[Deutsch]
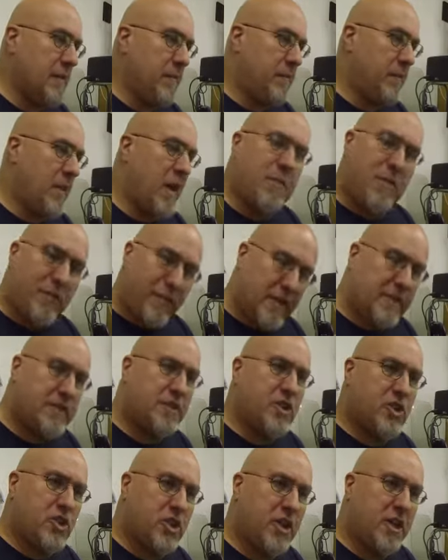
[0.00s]
Da habe ich
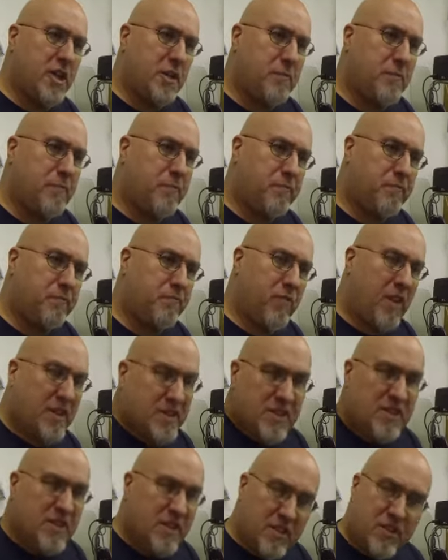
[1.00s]
festgestellt, das ist